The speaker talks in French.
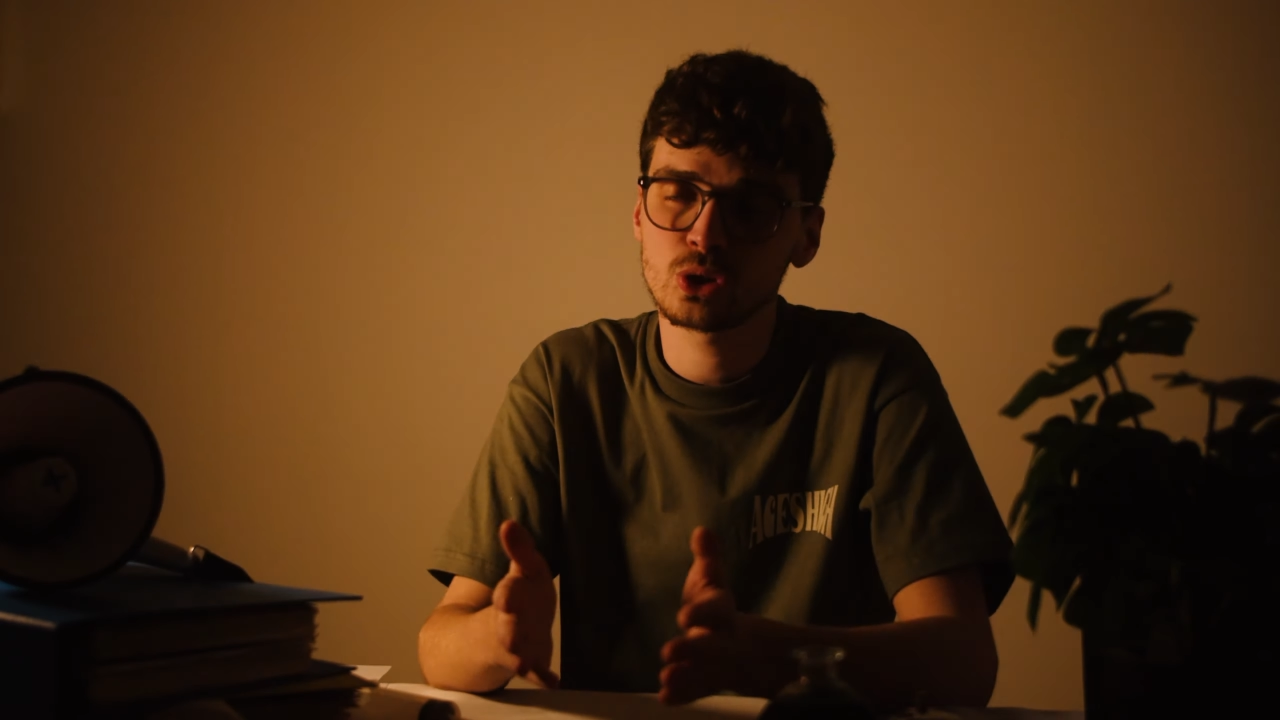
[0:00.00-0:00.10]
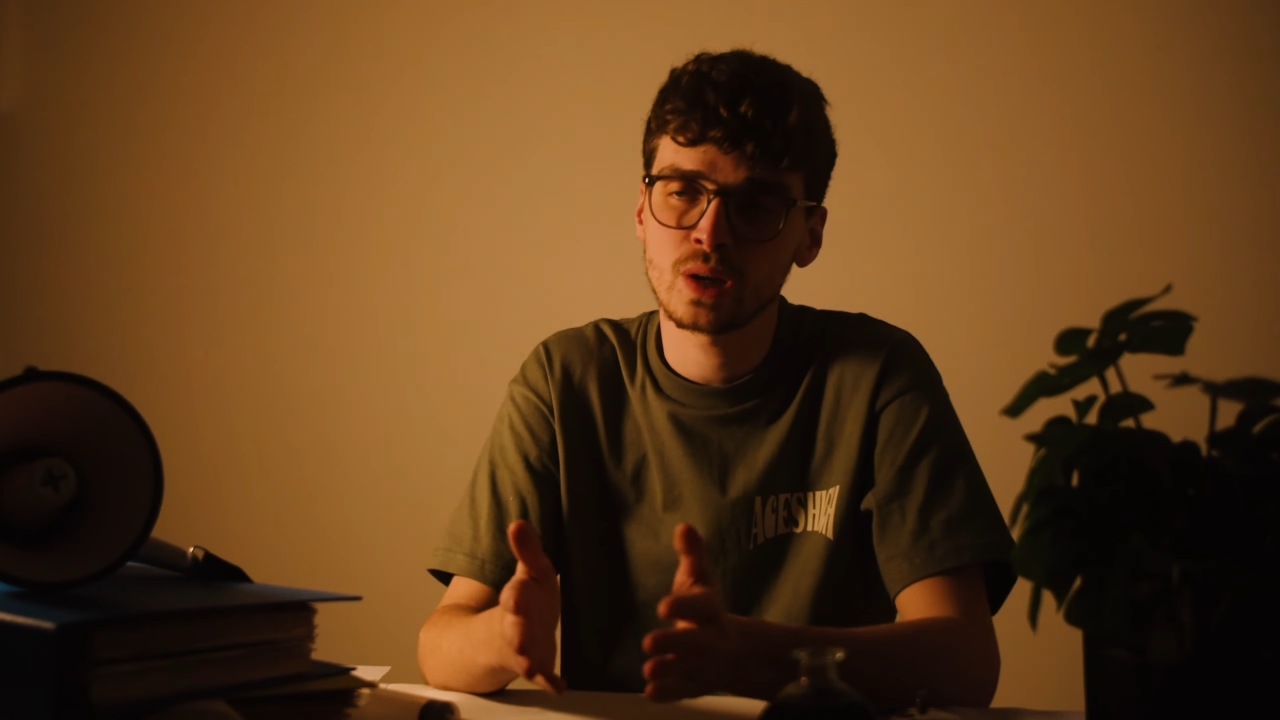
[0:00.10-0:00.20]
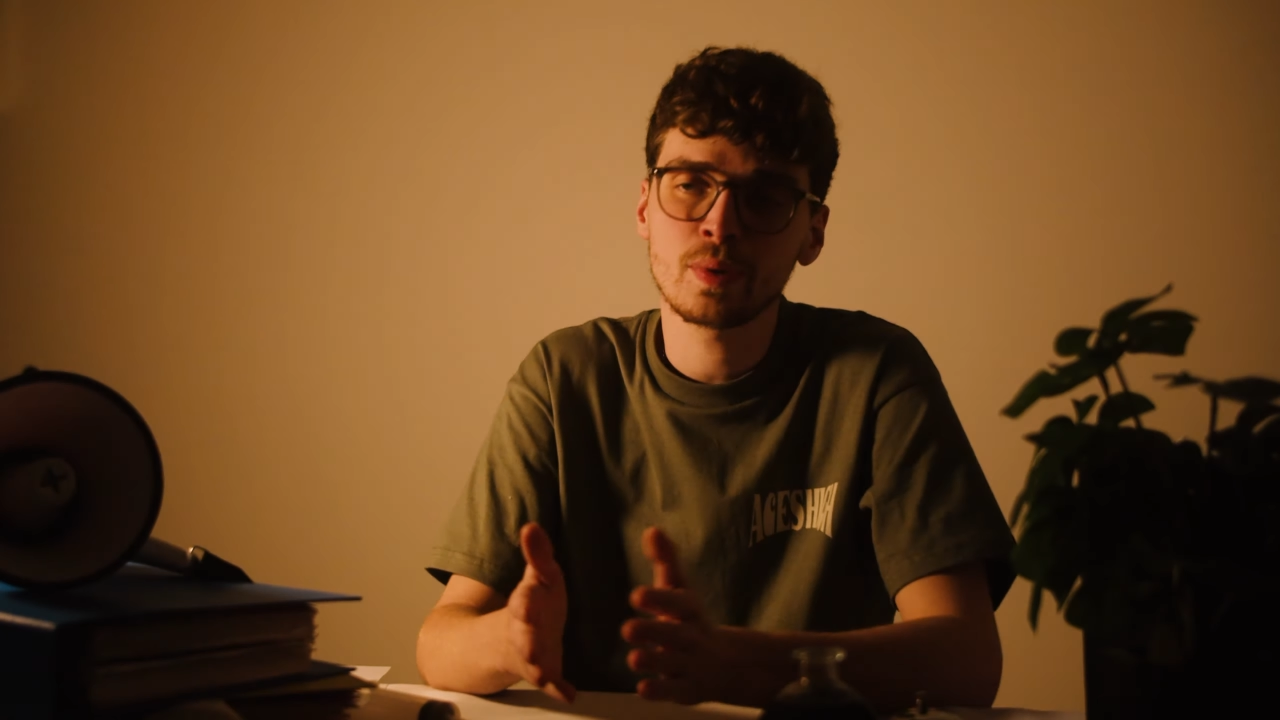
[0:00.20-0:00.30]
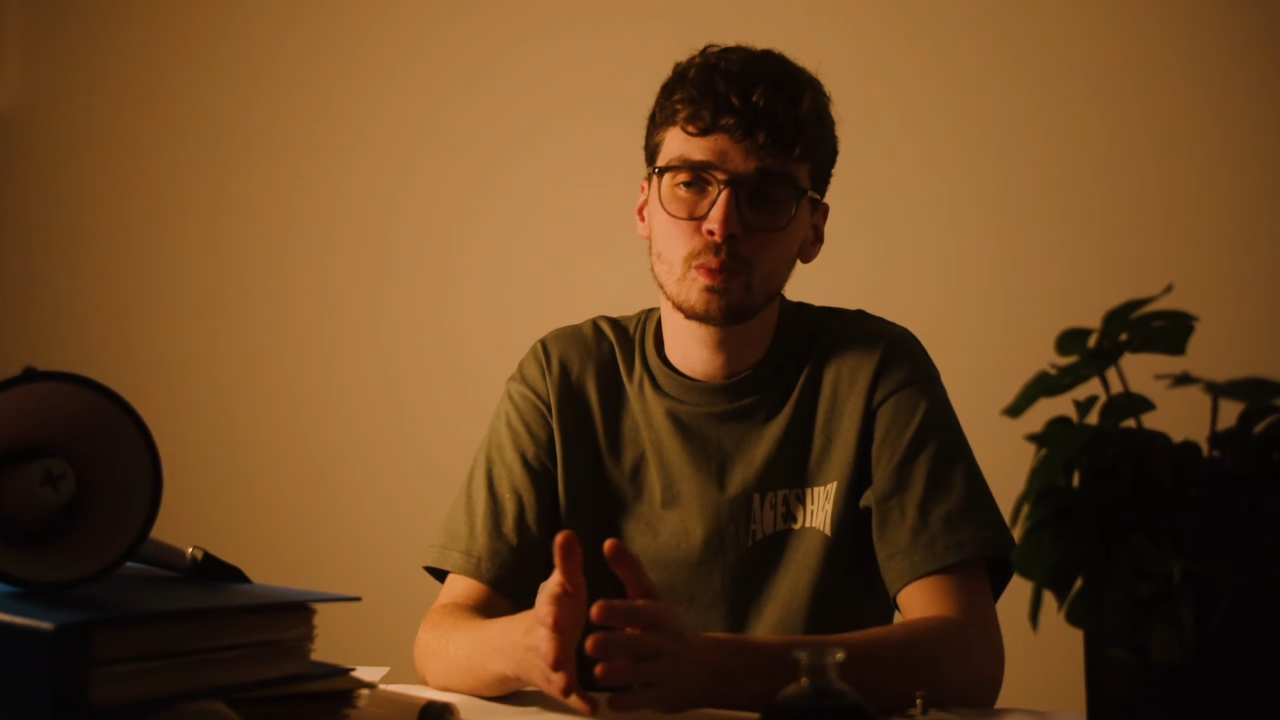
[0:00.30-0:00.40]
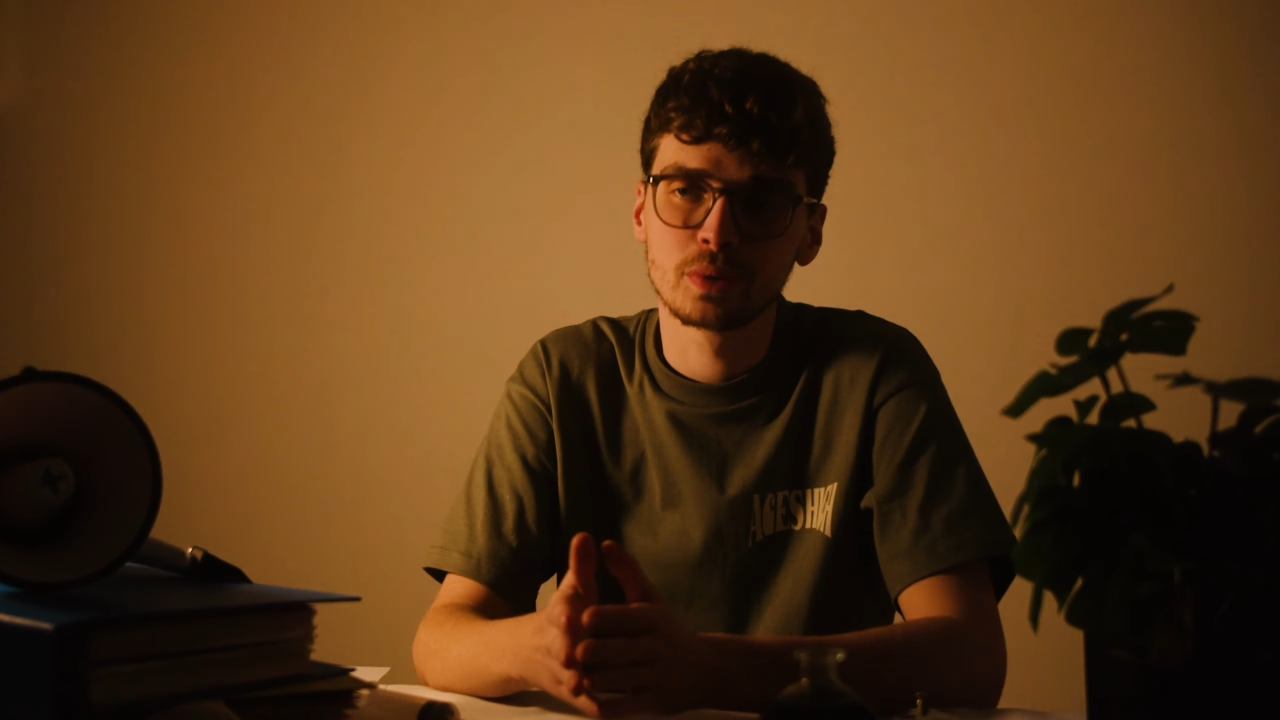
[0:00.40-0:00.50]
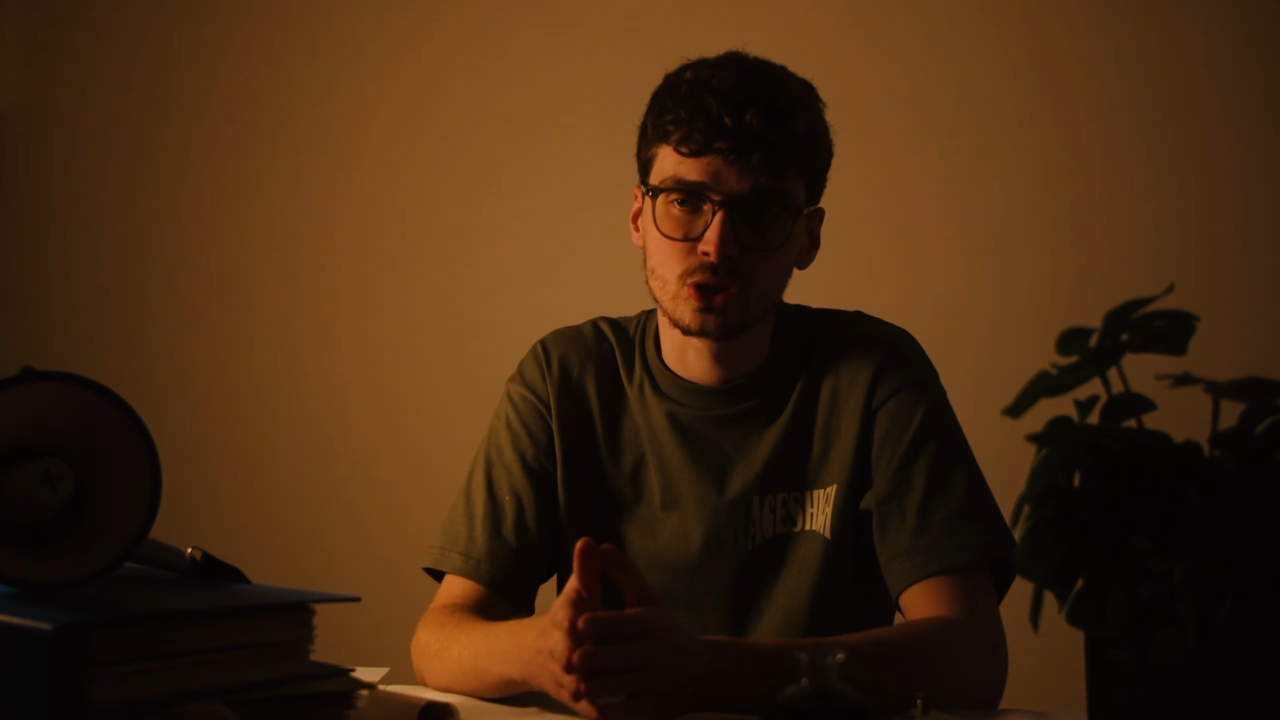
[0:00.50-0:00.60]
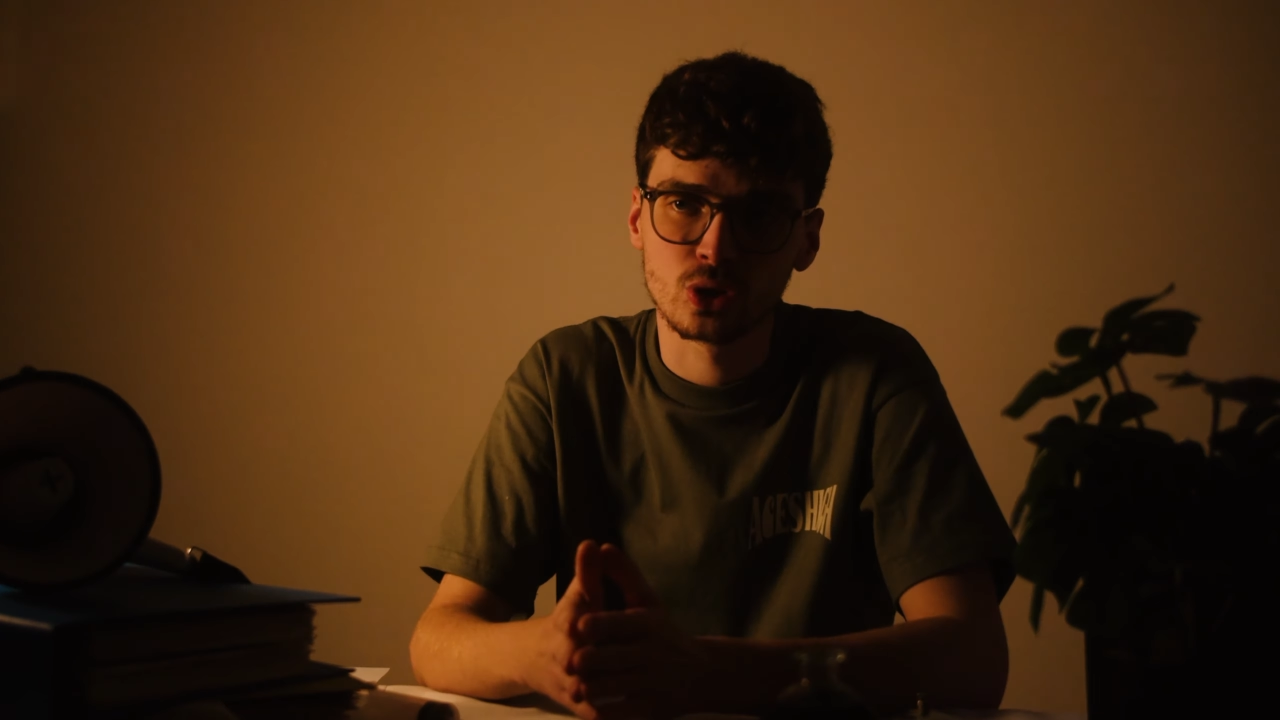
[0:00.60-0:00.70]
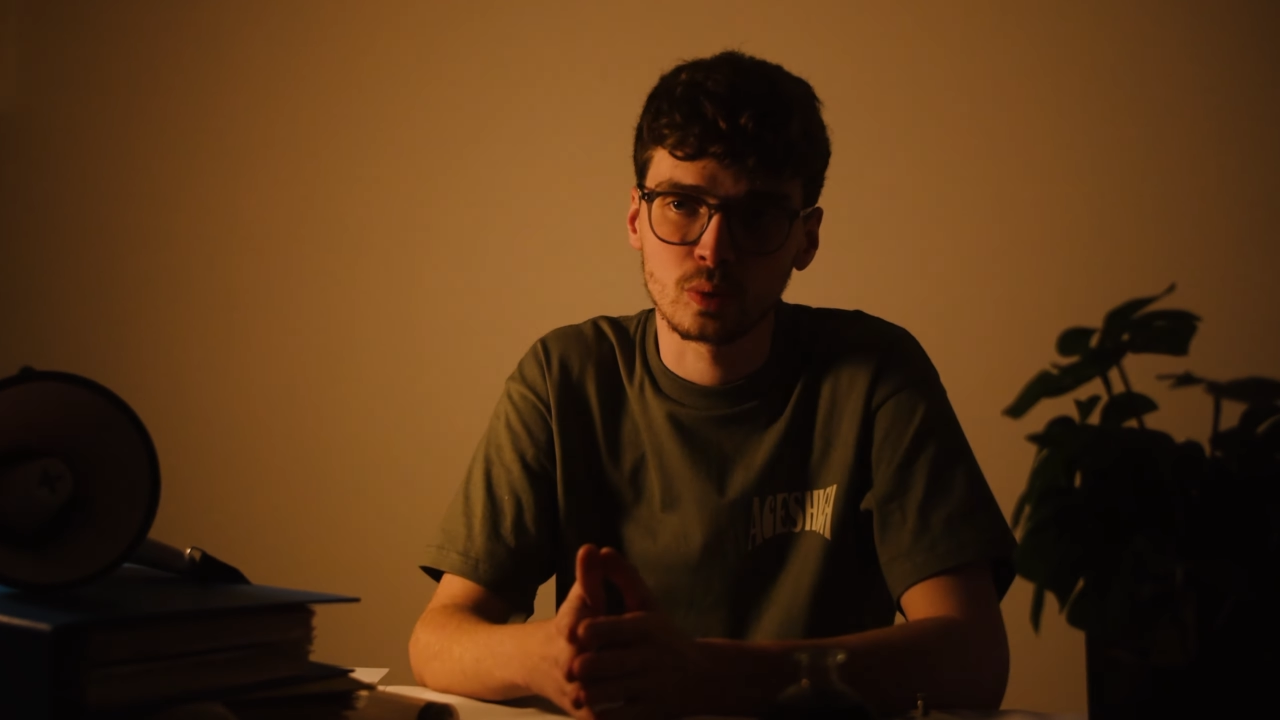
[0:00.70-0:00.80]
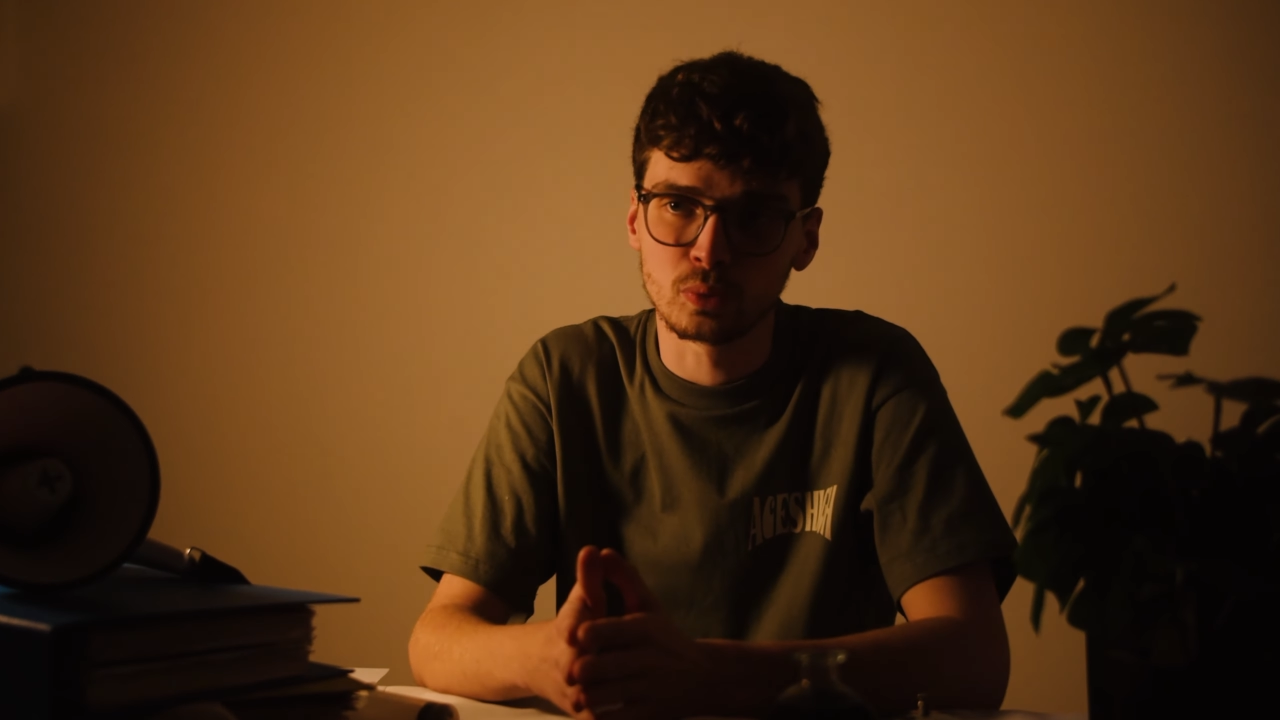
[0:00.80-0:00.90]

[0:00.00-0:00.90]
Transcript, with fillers: jamais au pêcheur